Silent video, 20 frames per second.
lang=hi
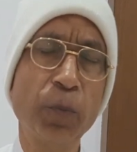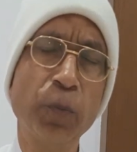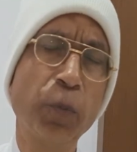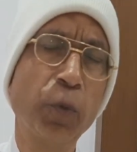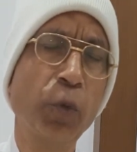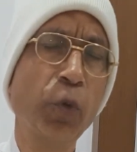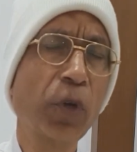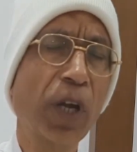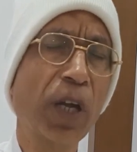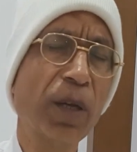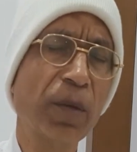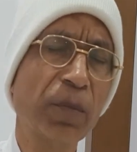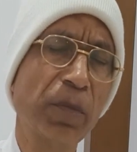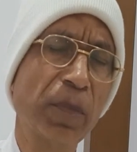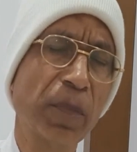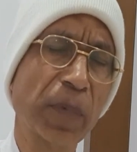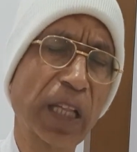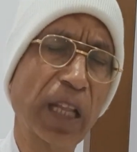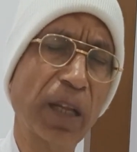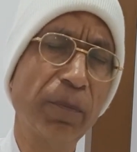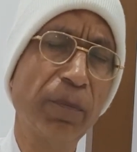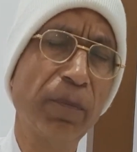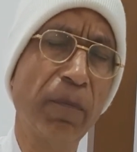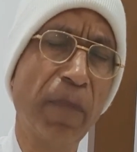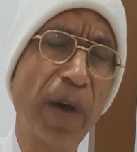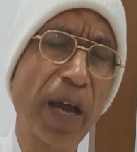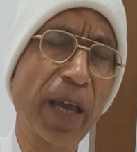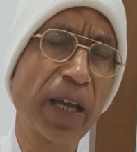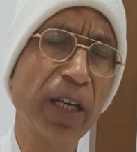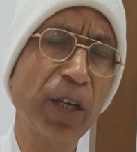पूरा मतलब
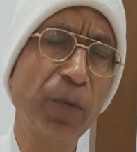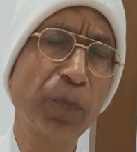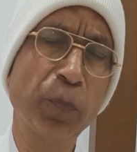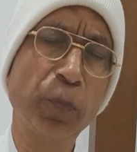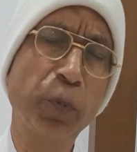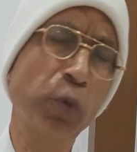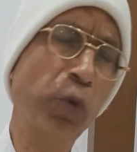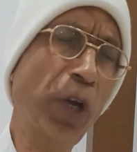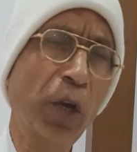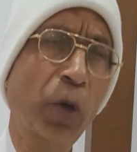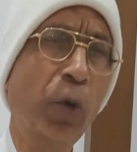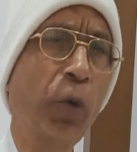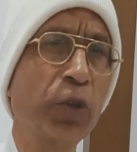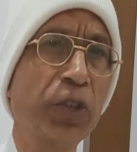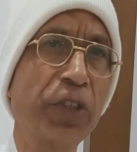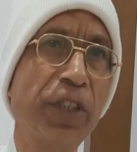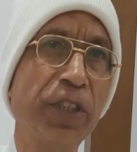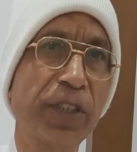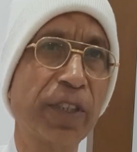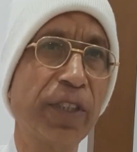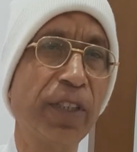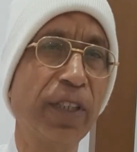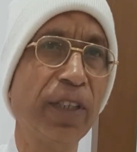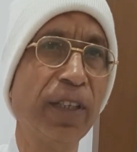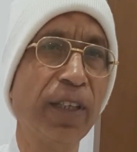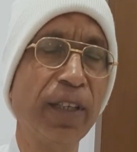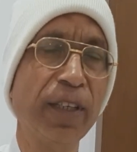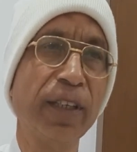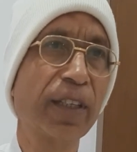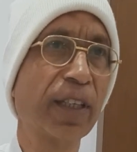माया ने पूरा कोशिश की
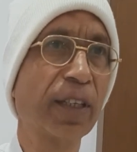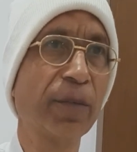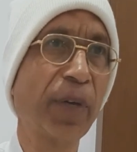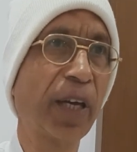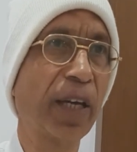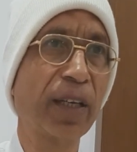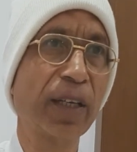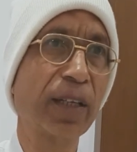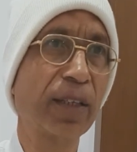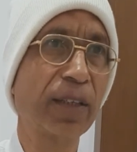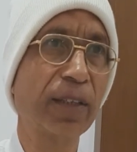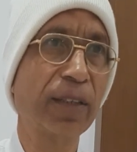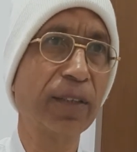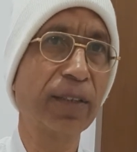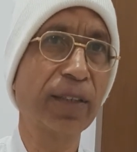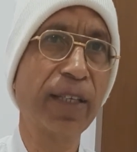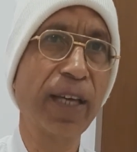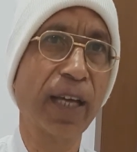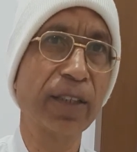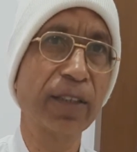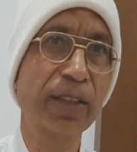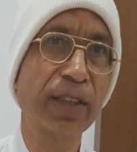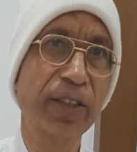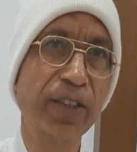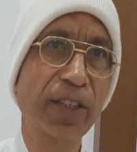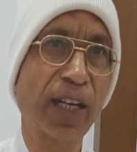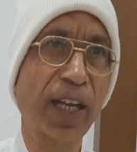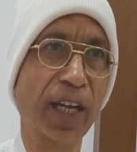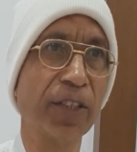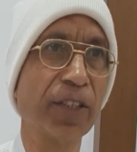कि मैं इस ज्ञान से
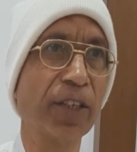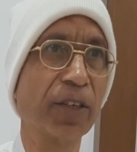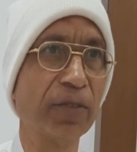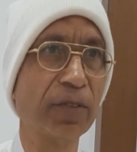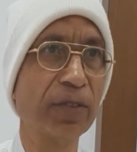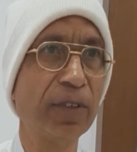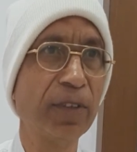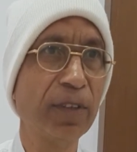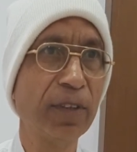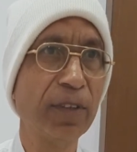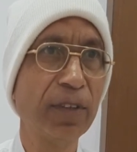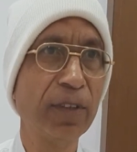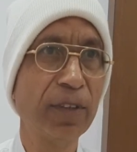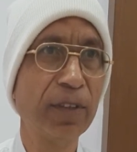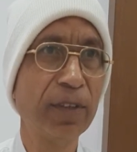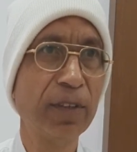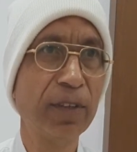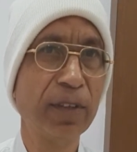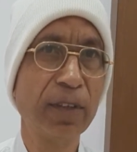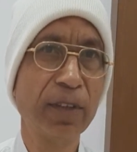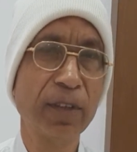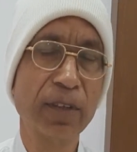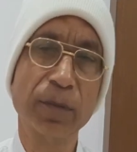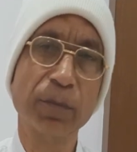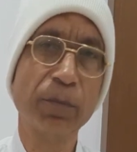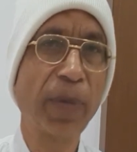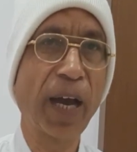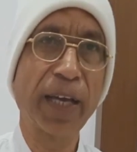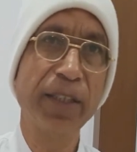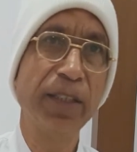चला जाऊं
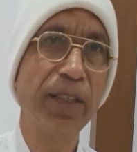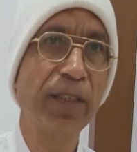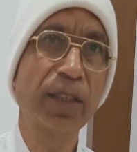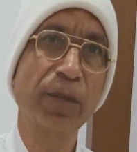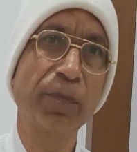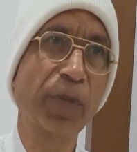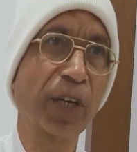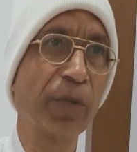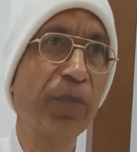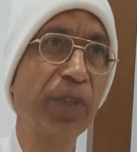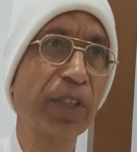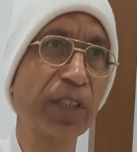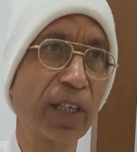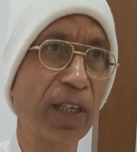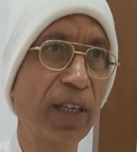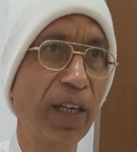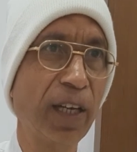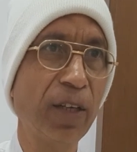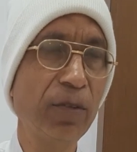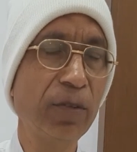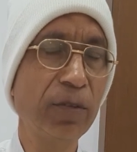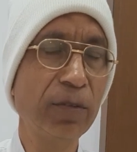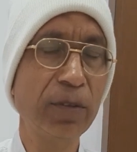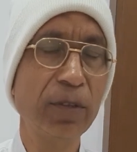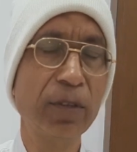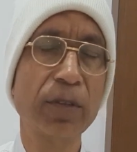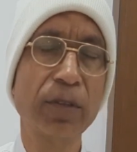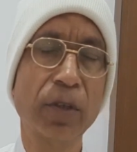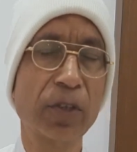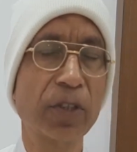भाई जी से परमिशन ले लू
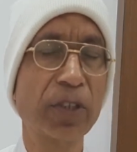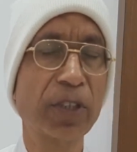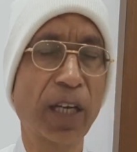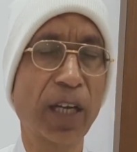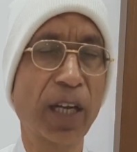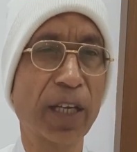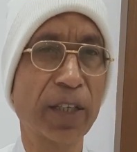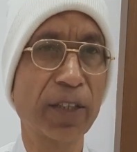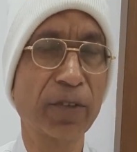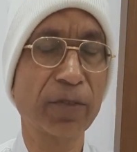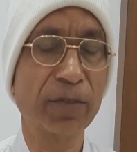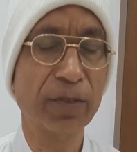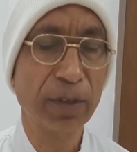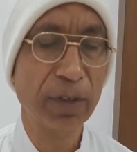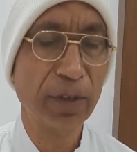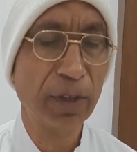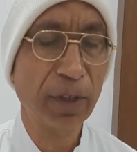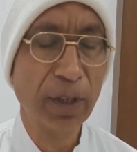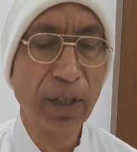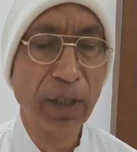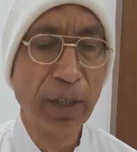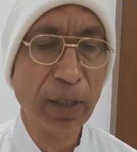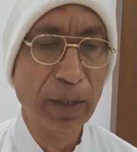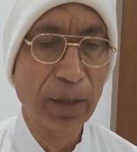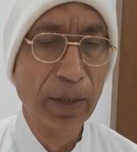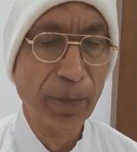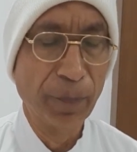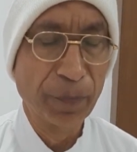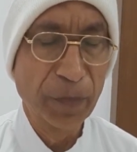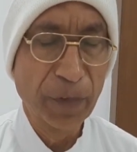और चला जाऊं
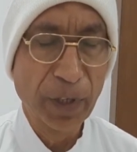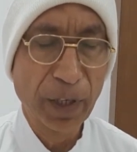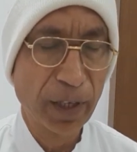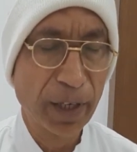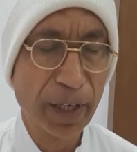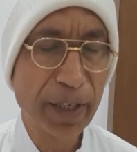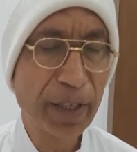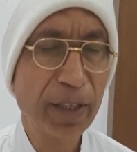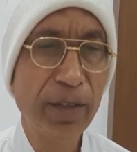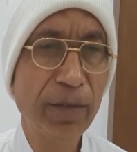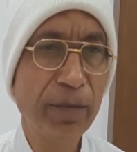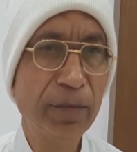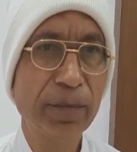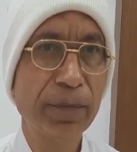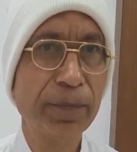लेकिन